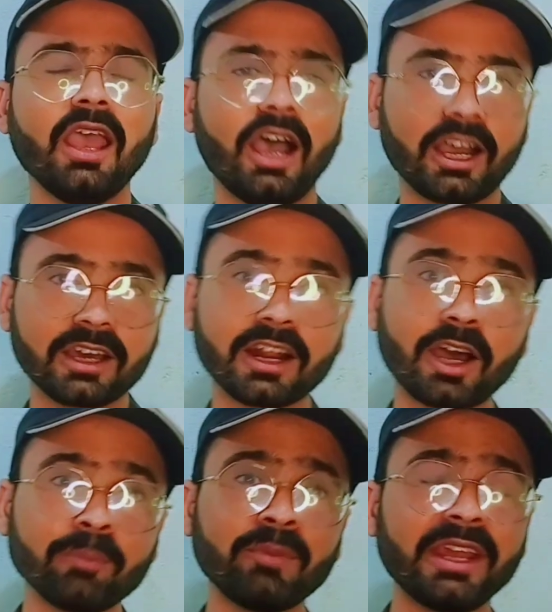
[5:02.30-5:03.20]
अगर
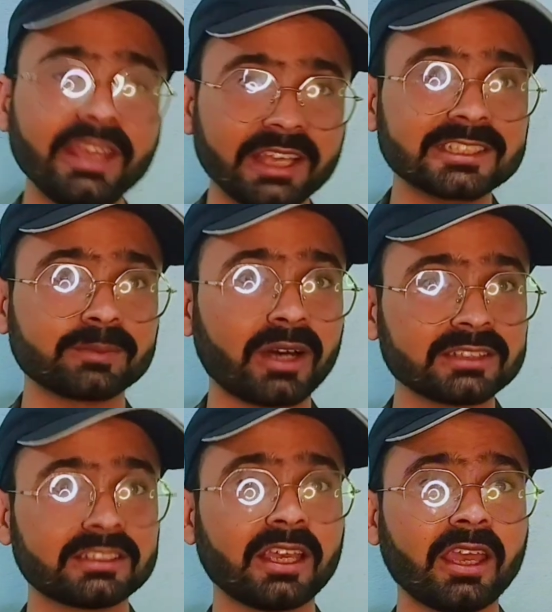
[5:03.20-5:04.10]
आप मेरी इस बात
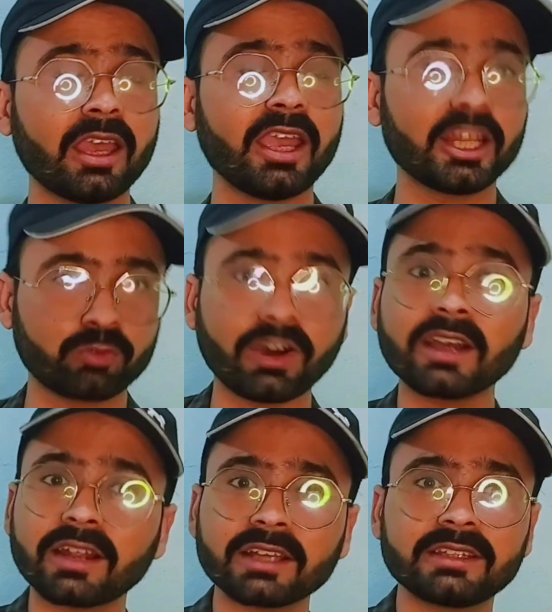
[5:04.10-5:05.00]
से
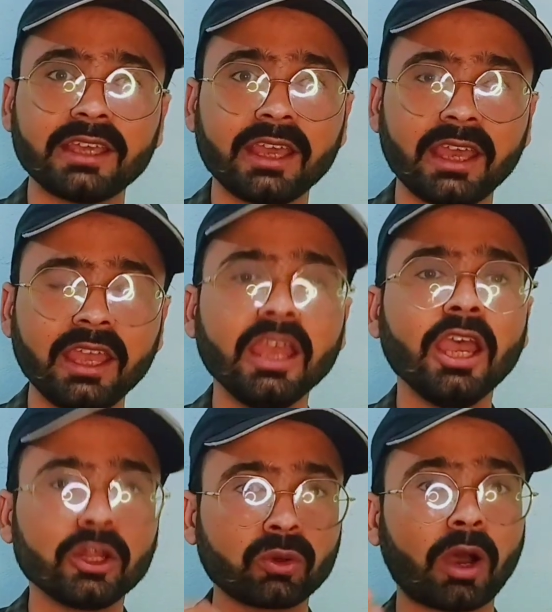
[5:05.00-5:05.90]
इतफाक़ रखते हैं
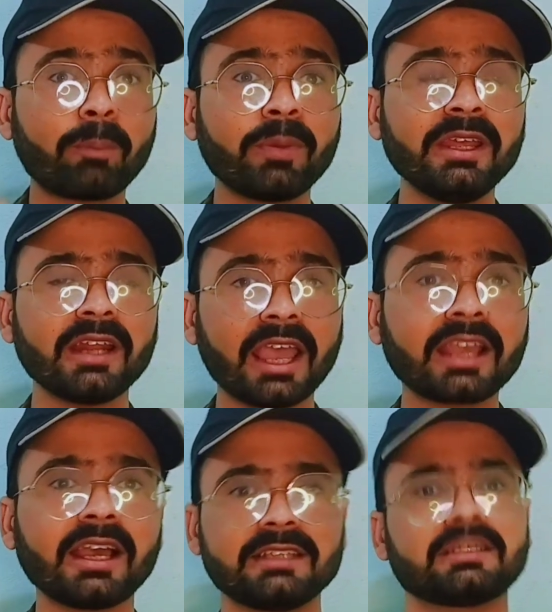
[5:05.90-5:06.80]
तो अपनी राय
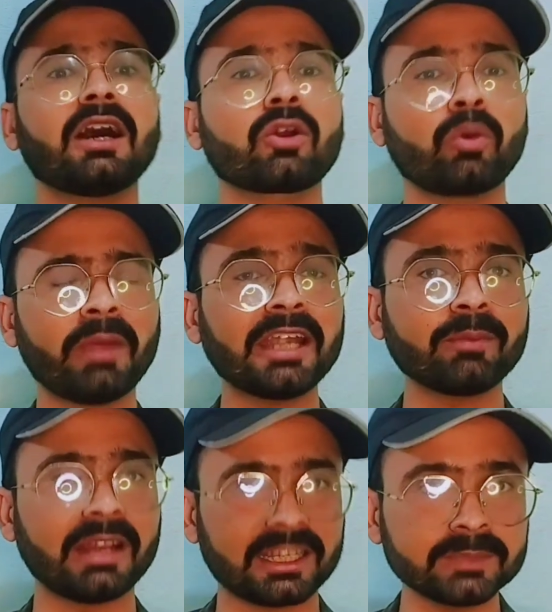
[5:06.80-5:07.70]
का इजहार कमेंट
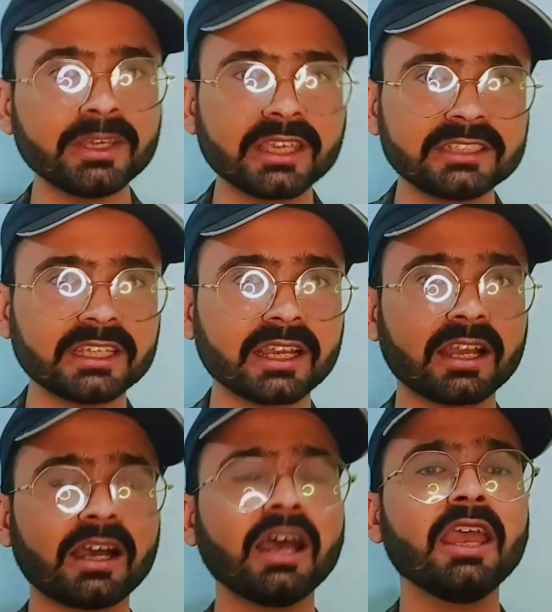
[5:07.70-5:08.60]
में लाजमी
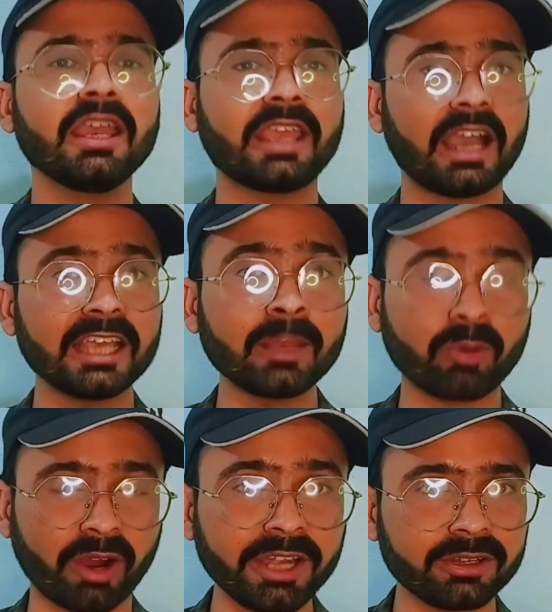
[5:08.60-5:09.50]
कीजिएगा कि आई एम
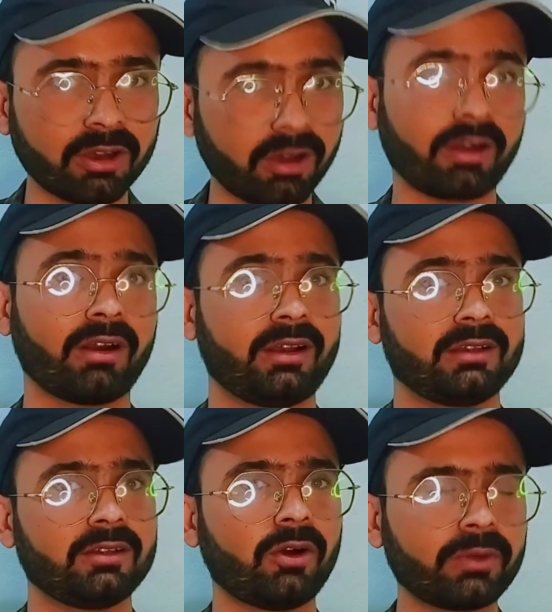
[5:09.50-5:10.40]
राइट और
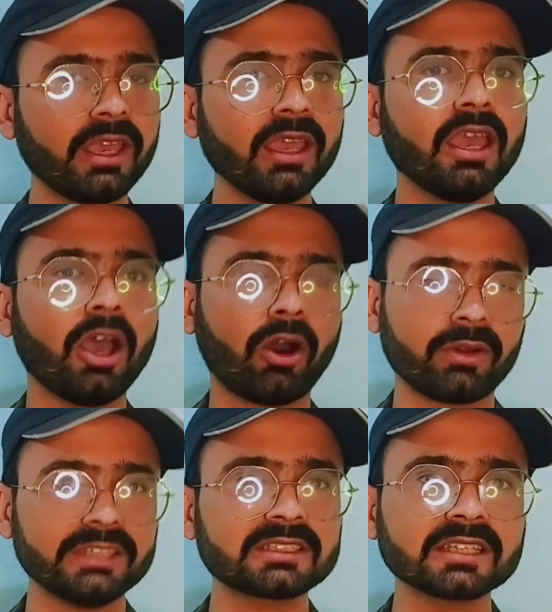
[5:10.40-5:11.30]
रॉन्ग ओके
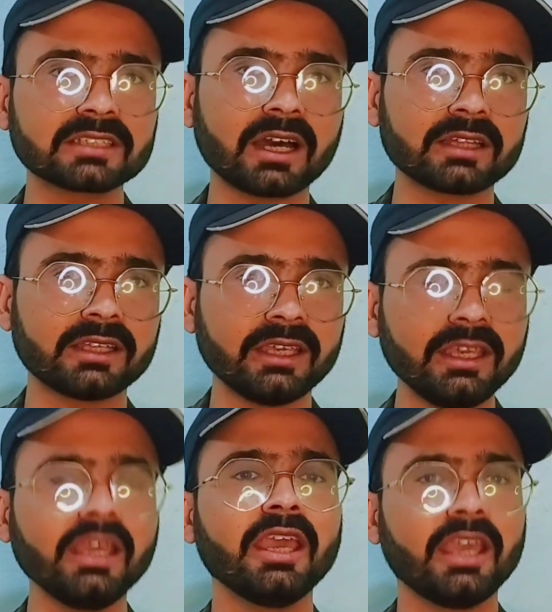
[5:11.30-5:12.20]
और इसके साथ
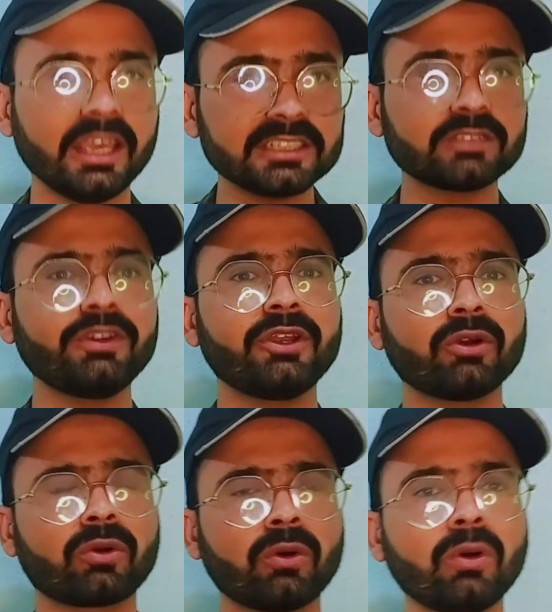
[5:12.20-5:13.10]
ही इस वीडियो
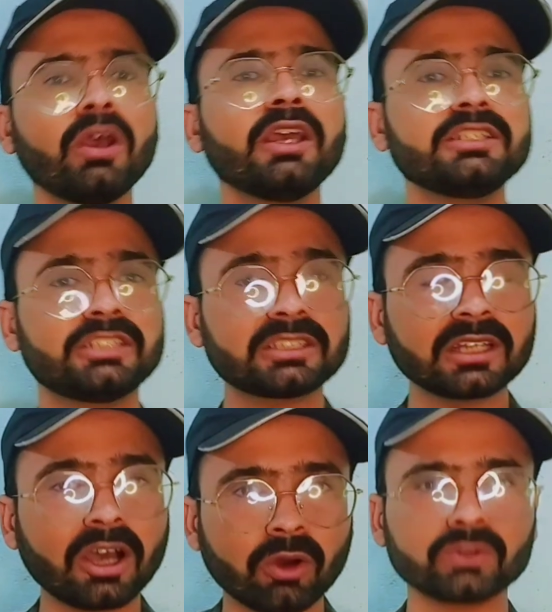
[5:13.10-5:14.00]
को
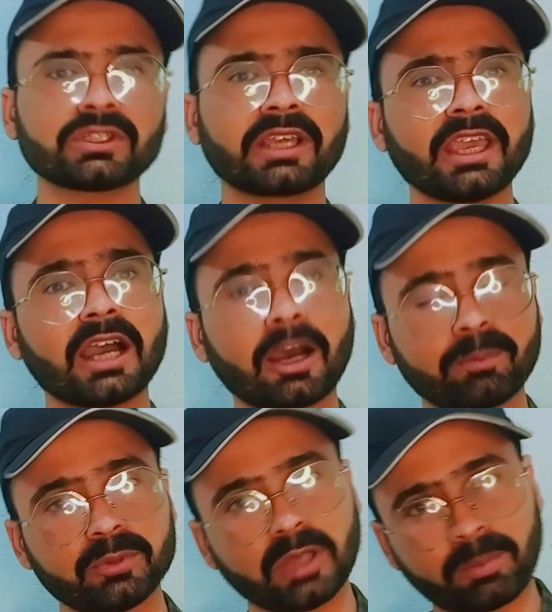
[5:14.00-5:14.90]
जितना हो सके आप
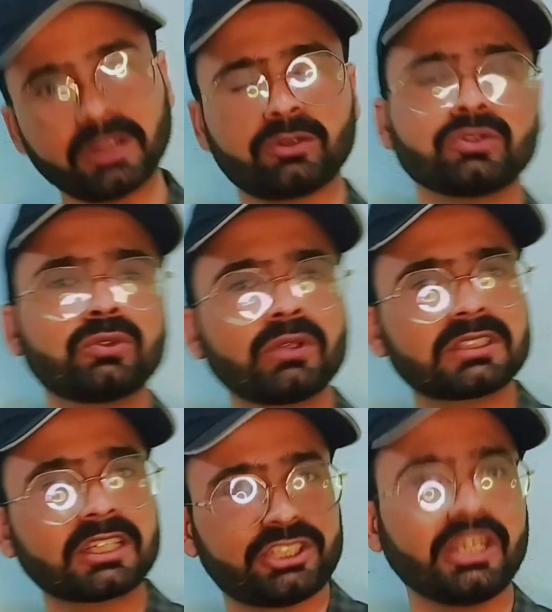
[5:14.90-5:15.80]
अपने दोस्तों के
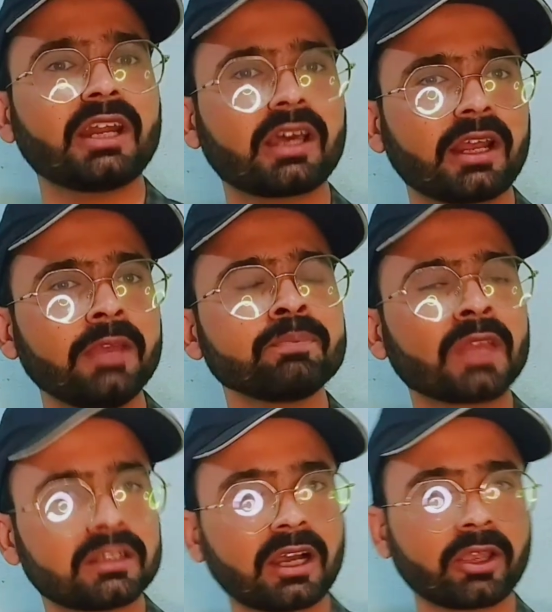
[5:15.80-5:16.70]
साथ शेयर करें
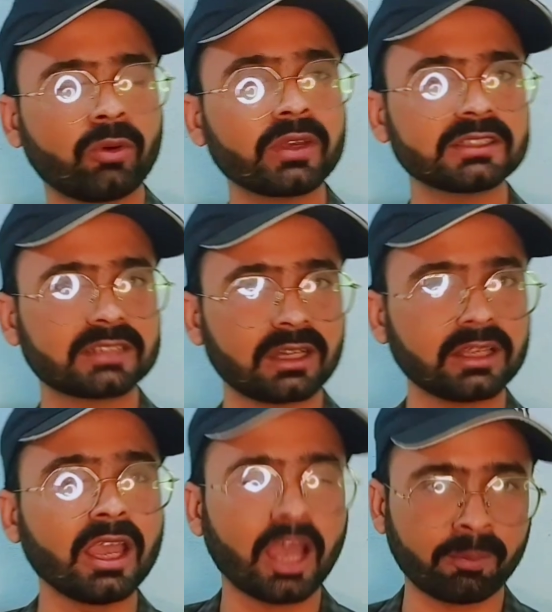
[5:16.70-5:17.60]
ताकि उनके साथ
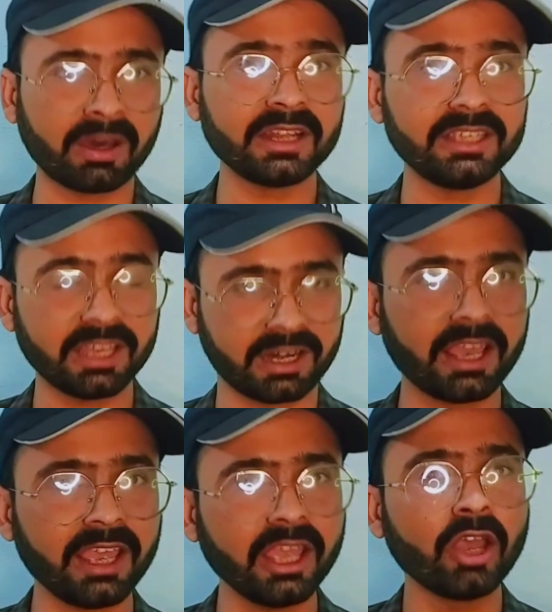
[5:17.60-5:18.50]
हमारी ये
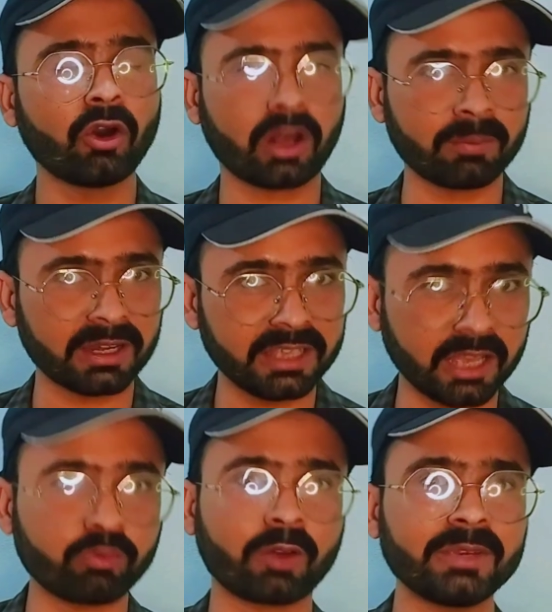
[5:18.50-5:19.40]
राय और हमारी ये
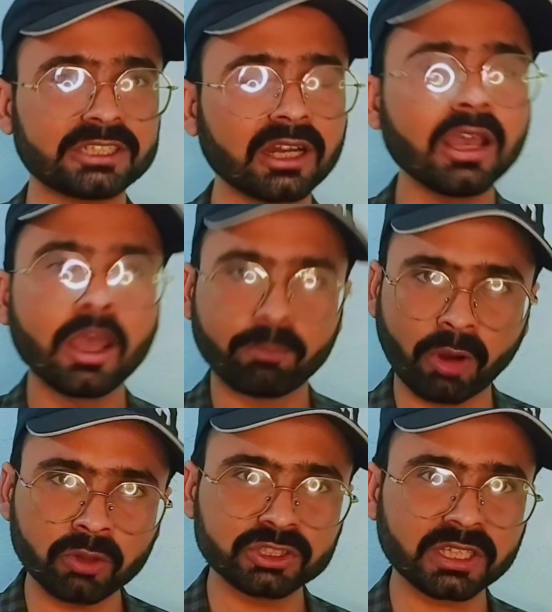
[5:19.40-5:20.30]
इन्फॉर्मेशन
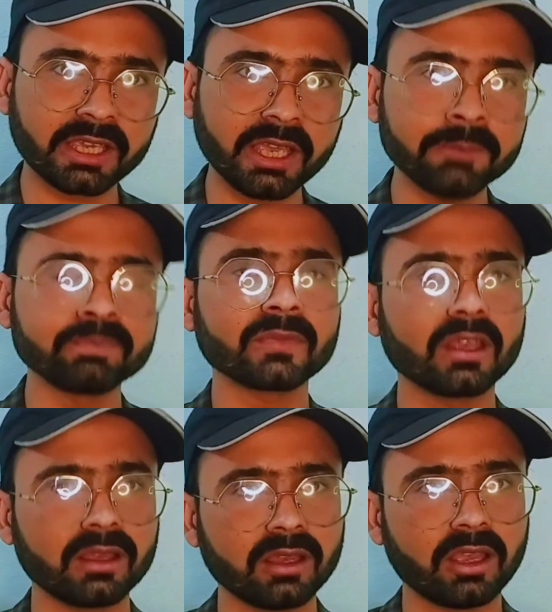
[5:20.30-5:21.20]
पहुँच सके
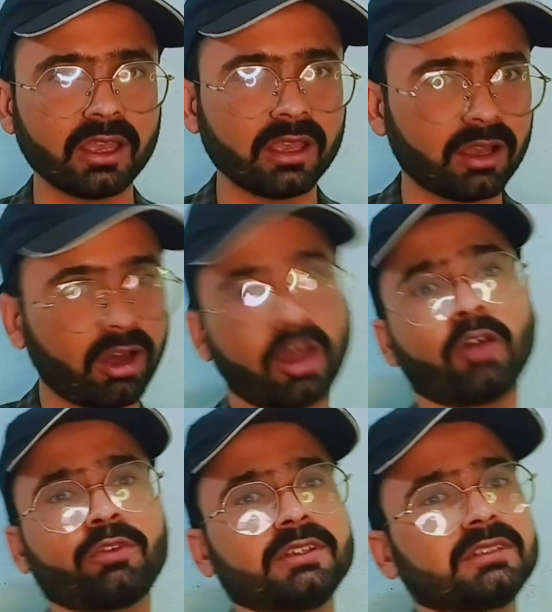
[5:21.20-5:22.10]
अल्लाह
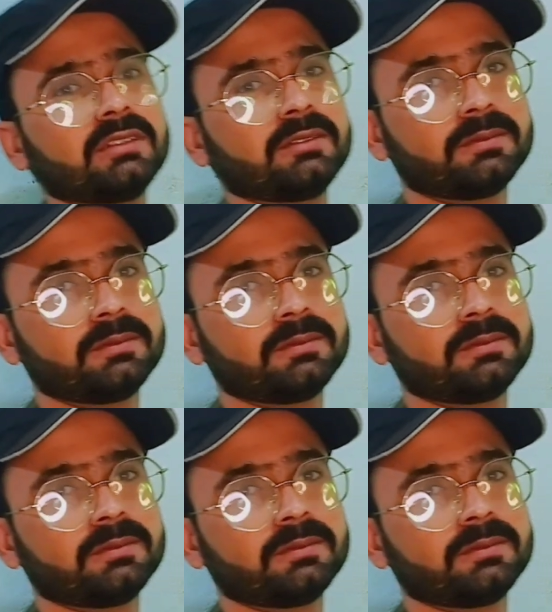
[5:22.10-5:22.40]
हाफिज़